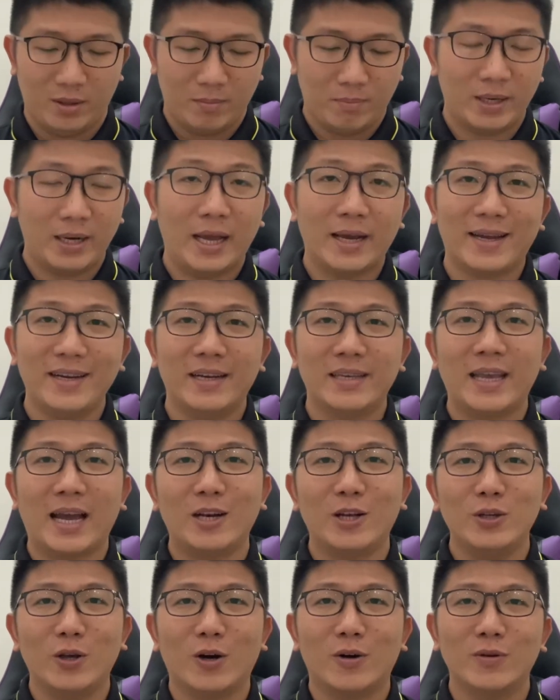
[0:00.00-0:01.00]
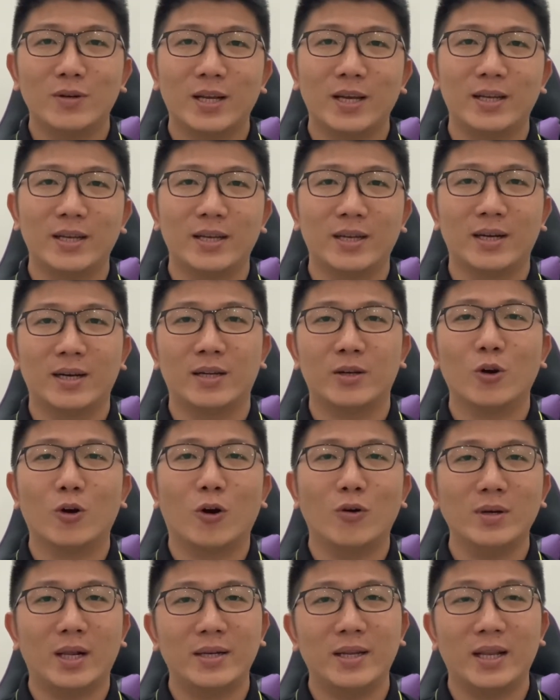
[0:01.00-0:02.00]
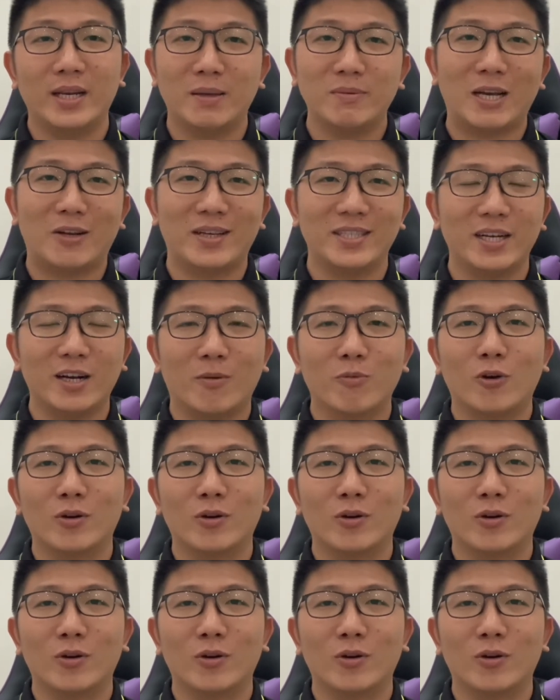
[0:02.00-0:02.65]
mình để cái đơn giá đó vô thì ờ, nó cố định thì anh em sau này sẽ không